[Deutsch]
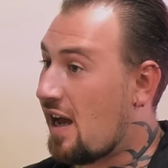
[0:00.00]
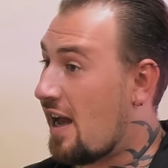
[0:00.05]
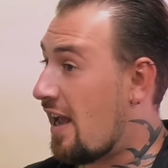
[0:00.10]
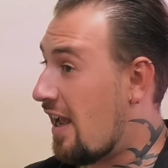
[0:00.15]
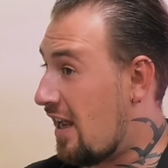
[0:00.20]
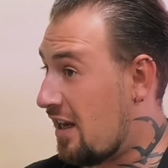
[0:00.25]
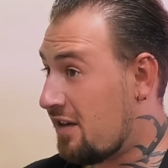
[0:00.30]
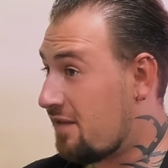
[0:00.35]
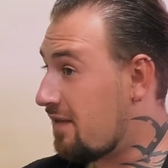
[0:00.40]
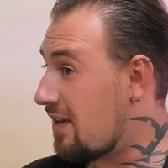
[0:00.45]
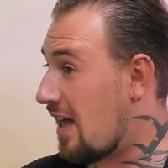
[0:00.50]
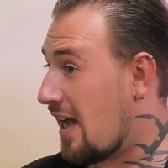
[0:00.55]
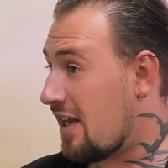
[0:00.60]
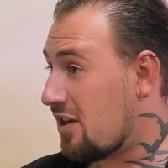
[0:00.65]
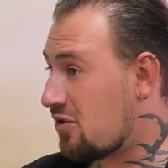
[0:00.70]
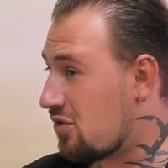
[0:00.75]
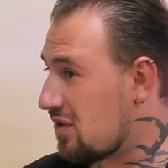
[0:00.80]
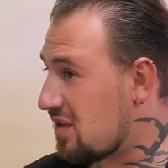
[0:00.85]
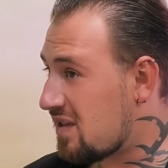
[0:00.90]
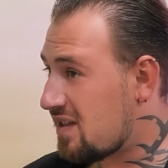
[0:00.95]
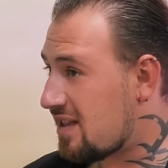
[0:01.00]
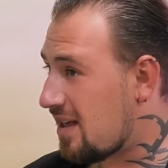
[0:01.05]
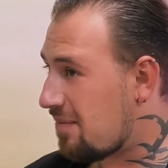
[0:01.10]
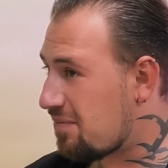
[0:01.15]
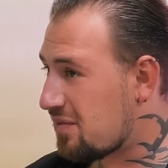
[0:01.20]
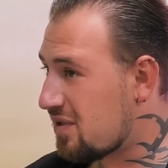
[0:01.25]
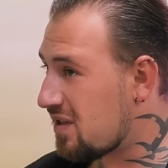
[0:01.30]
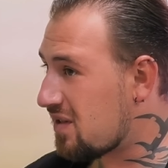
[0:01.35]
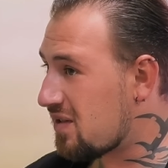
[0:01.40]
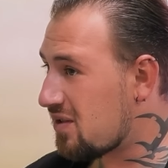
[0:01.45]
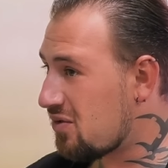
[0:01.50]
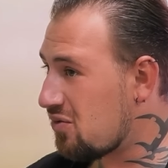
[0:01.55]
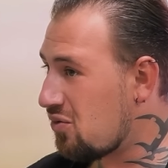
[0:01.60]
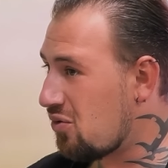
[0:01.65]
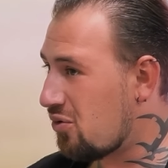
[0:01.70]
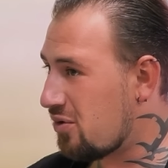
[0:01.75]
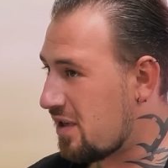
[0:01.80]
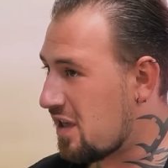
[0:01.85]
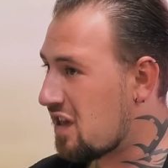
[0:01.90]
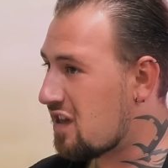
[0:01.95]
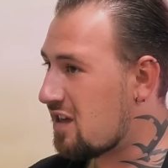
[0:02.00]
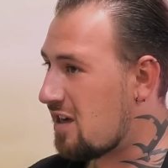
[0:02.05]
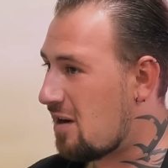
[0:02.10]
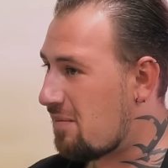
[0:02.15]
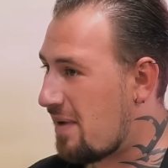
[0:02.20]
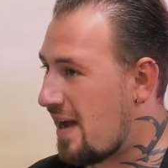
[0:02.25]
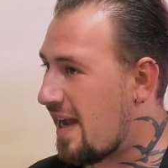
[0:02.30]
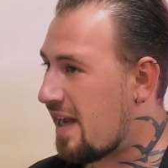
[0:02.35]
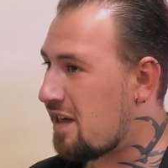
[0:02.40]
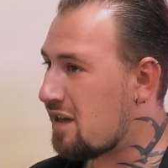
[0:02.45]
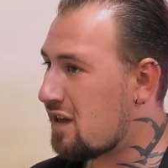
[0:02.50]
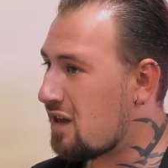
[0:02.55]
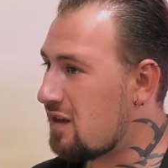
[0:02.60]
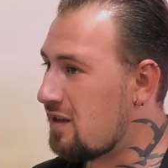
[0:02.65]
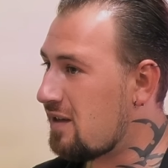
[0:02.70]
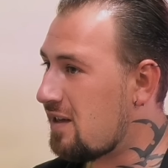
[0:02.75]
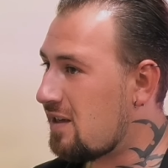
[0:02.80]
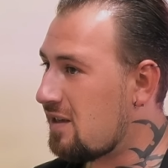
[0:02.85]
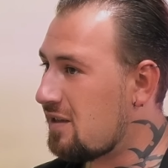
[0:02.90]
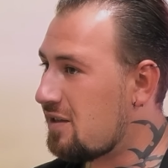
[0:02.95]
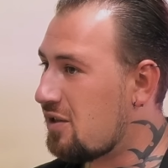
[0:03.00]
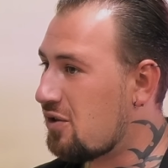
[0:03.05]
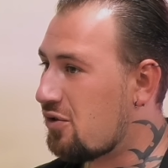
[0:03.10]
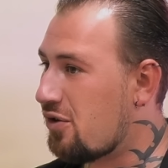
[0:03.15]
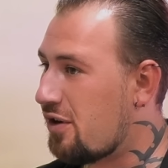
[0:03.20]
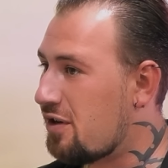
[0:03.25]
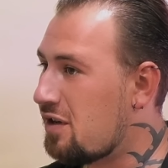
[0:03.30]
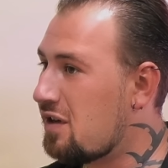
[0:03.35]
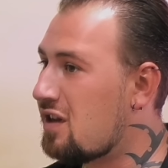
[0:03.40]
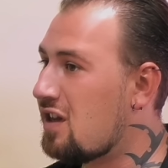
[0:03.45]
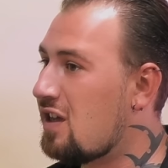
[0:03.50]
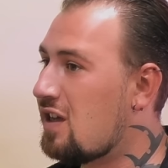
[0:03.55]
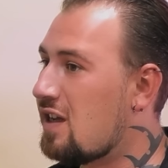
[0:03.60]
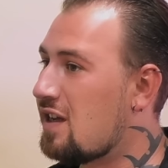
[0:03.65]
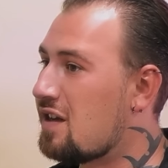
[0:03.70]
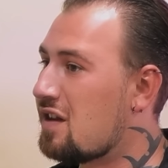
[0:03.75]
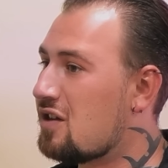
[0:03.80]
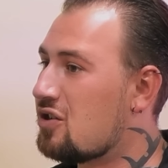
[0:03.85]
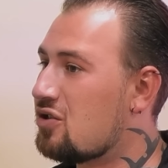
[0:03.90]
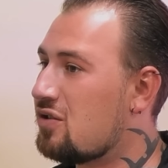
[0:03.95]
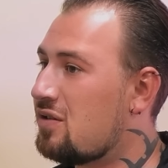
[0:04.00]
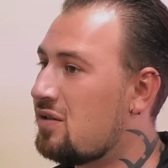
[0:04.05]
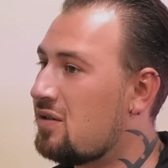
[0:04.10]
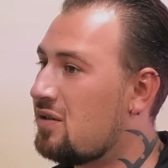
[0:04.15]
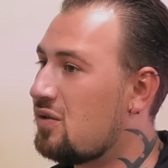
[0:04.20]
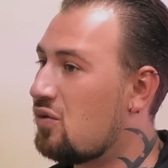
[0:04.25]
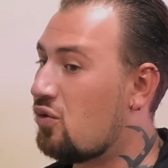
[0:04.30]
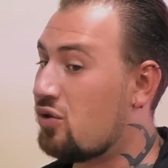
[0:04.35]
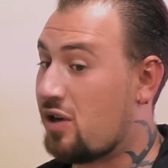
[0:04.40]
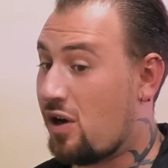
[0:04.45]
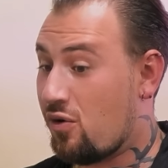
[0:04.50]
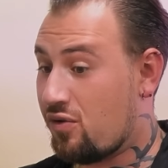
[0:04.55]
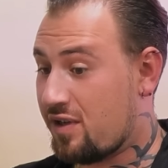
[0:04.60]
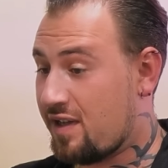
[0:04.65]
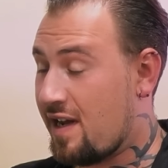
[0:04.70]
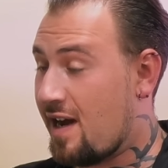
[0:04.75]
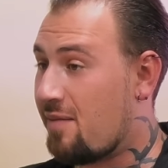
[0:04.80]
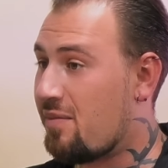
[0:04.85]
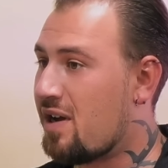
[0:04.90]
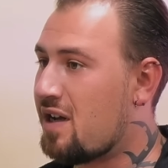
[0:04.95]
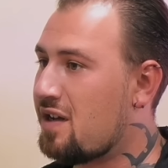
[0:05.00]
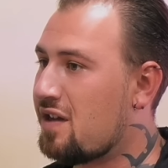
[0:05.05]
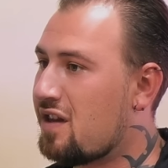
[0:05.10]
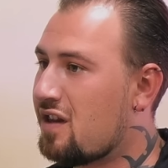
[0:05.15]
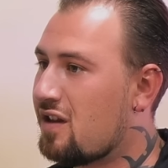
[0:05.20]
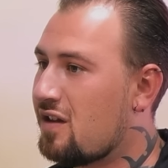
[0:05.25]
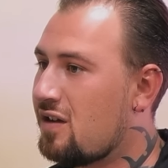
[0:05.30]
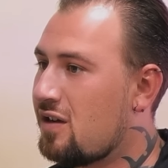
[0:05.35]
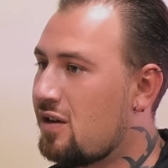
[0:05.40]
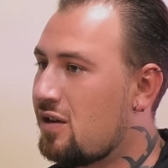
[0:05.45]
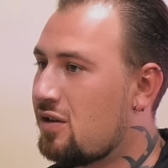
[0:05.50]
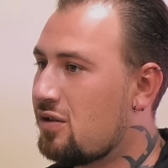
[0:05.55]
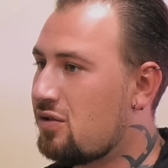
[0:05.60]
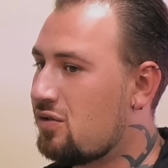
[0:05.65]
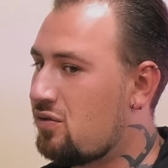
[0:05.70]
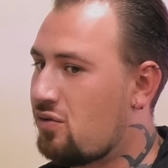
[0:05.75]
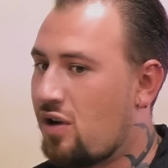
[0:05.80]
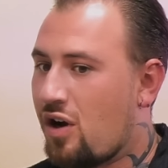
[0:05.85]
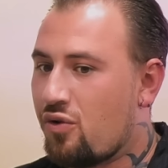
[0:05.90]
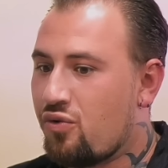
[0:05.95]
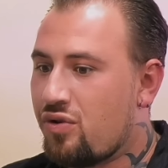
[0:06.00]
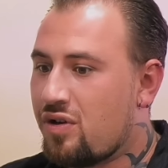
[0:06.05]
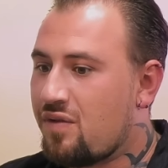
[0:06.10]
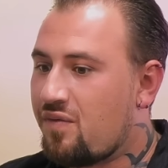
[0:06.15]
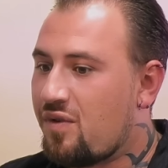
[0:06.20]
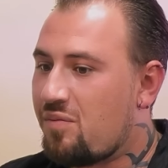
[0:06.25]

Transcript: entweder ein Konzept dazu oder es gab Einzelne, die können sich jetzt schon oder auch damals da irgendwie